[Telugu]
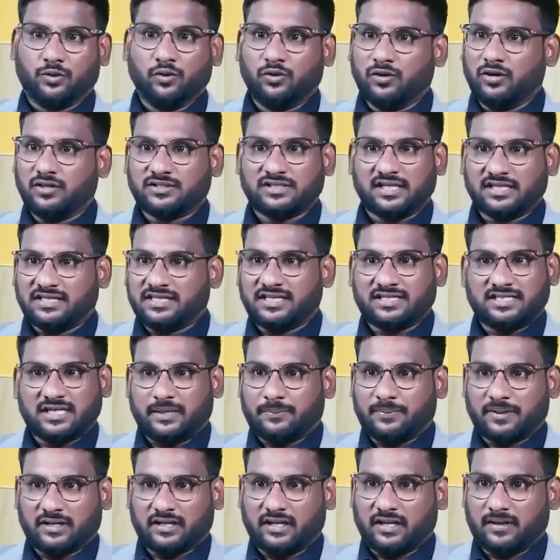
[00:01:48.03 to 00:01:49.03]
గూగుల్లో సెర్చ్
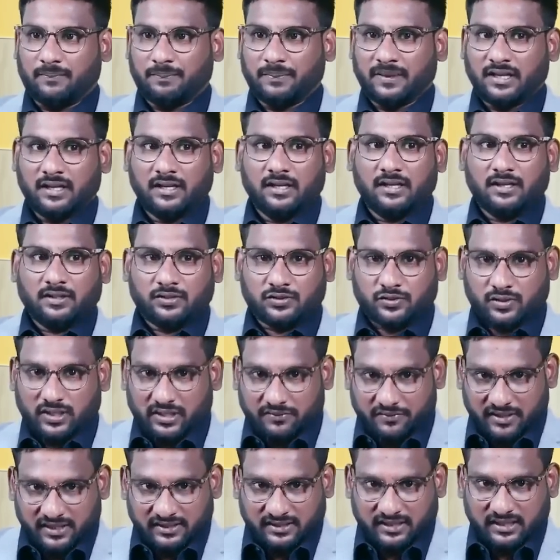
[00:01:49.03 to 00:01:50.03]
చేసి చెప్పట్లా సో
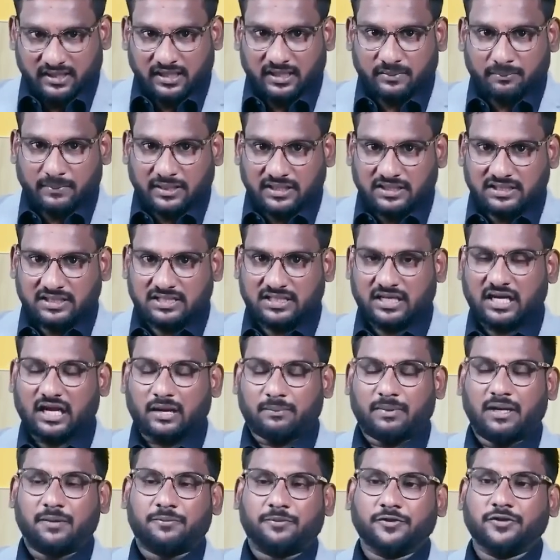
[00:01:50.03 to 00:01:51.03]
ఎవరైతే మంచి
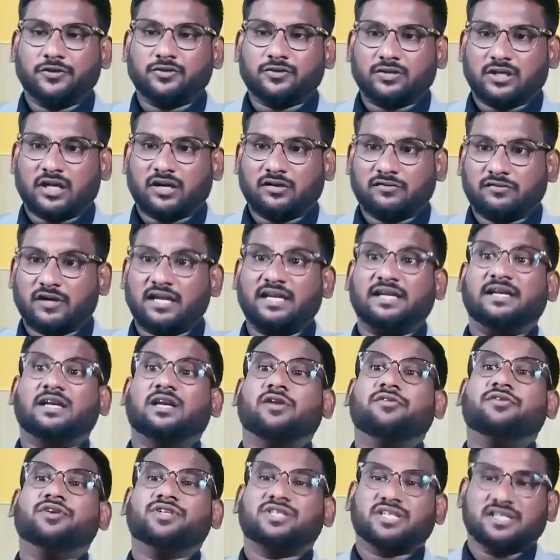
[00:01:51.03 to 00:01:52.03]
లాభాలు పొందుతున్నారో వాళ్ళు
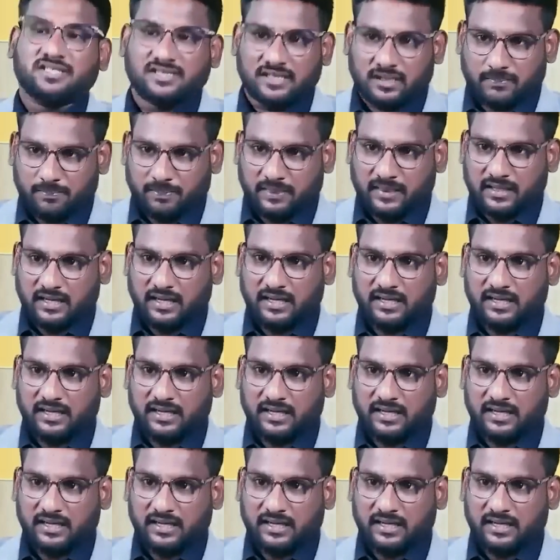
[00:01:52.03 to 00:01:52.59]
ఇంటర్వ్యూ చేశా